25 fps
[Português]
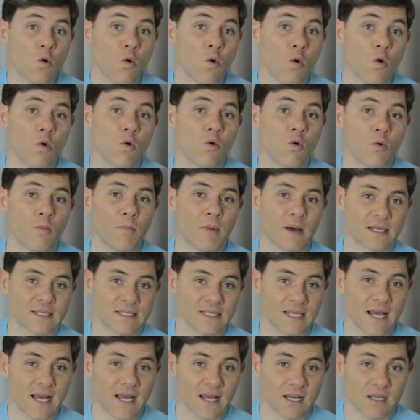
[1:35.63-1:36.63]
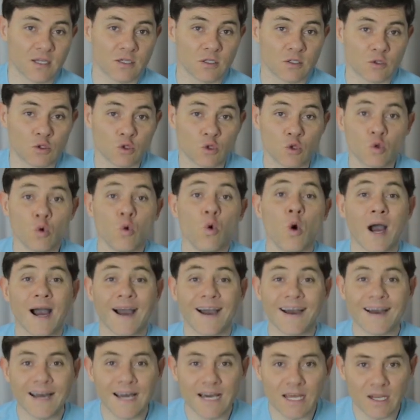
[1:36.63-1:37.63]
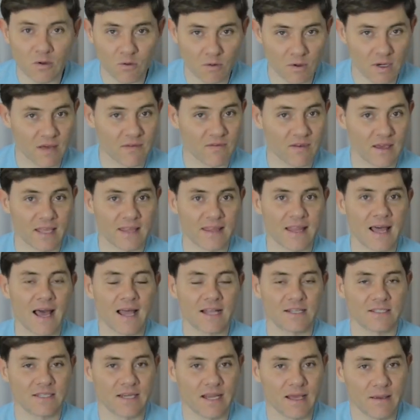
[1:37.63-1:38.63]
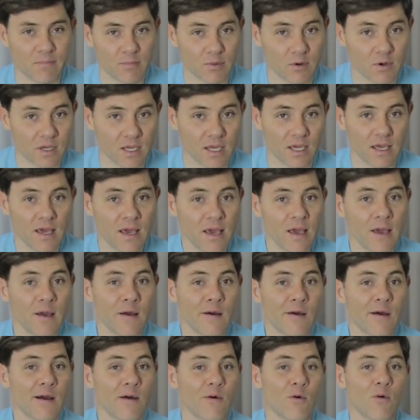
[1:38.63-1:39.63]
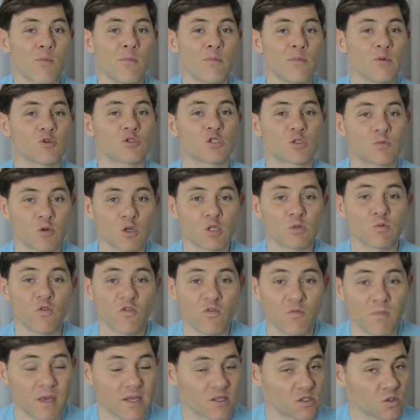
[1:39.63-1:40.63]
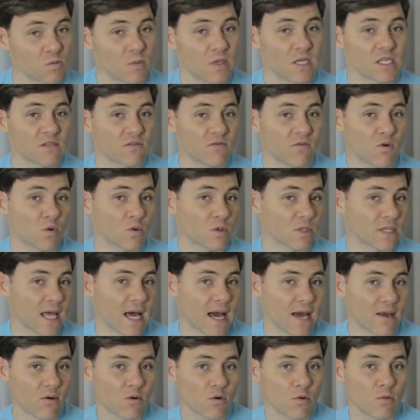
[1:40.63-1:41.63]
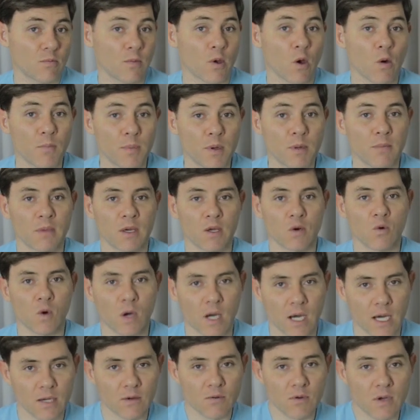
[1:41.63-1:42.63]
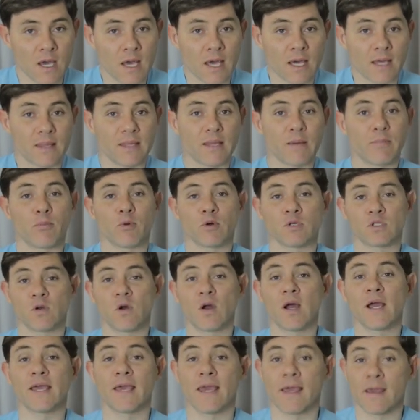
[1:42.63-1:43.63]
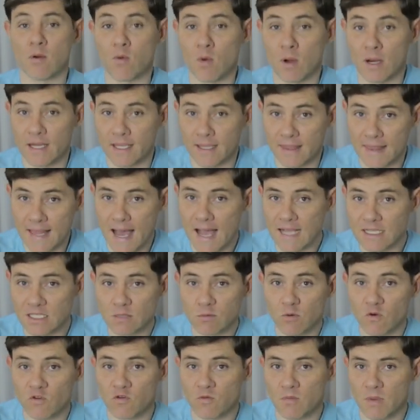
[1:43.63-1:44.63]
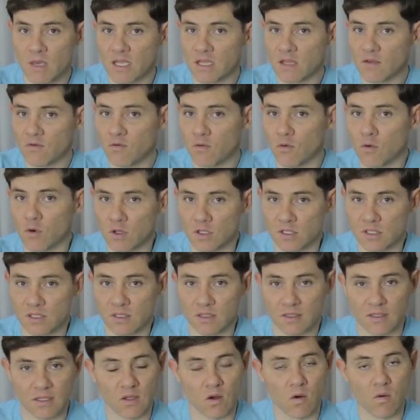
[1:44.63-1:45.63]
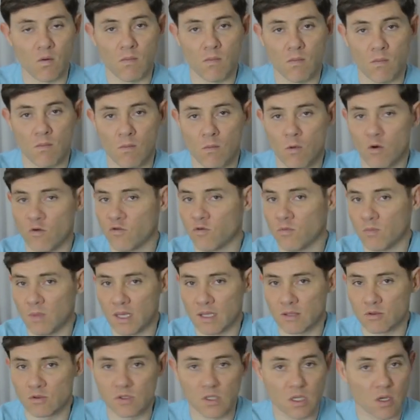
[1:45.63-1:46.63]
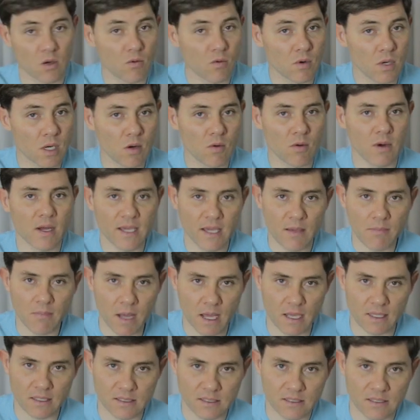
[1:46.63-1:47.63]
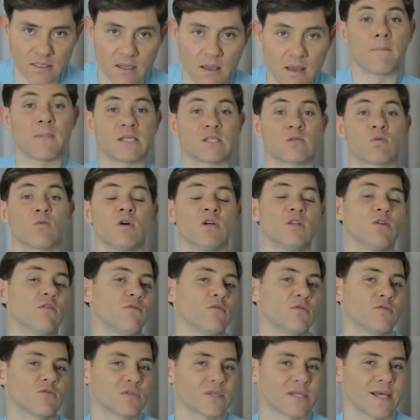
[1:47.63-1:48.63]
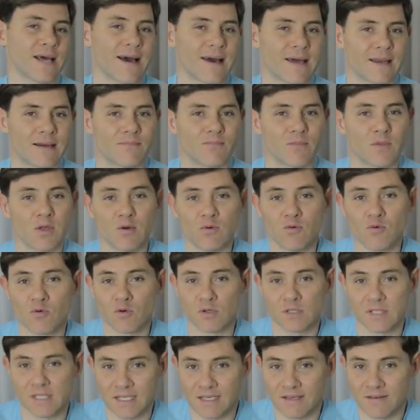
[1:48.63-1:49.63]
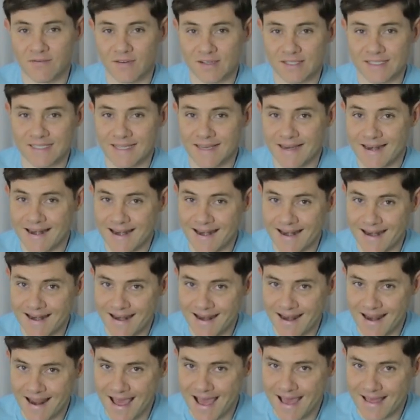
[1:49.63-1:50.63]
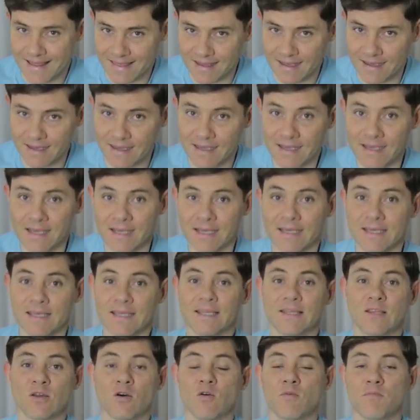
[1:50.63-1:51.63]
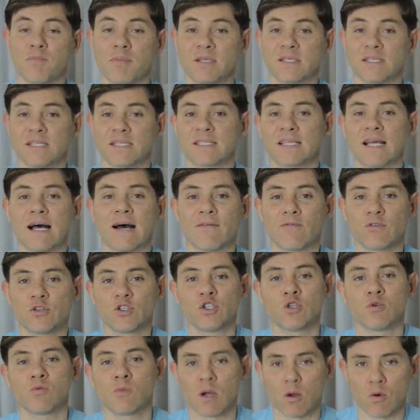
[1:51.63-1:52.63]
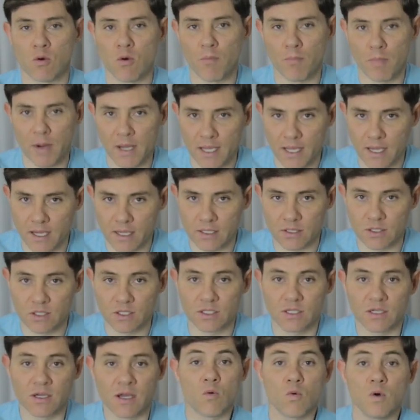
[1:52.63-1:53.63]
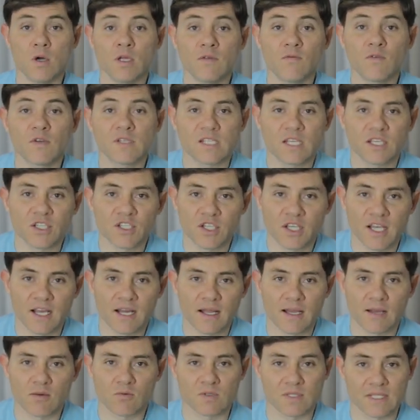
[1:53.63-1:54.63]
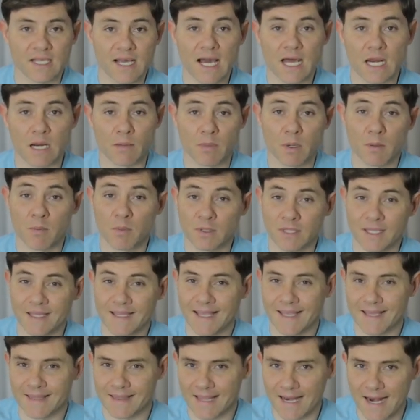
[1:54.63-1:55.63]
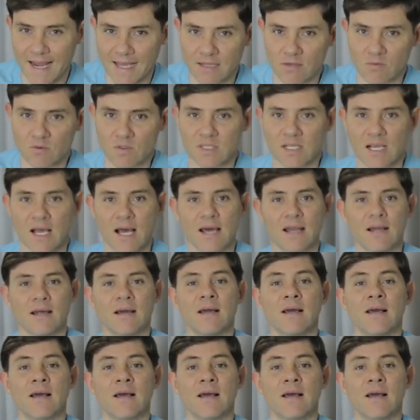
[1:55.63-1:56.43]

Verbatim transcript: com o passar do ano, na verdade, né? Porque os meus movimentos mesmo voltaram no meu primeiro ano. Depois eu ganhei qualidade de movimento e força. Então, movimentos eu não ganhei mais. Mas quando eu fui no Sara, eu não conseguia fazer nada. Então eu precisava de um acompanhante. Quando você chega lá no SARA para poder dar entrada no SARA,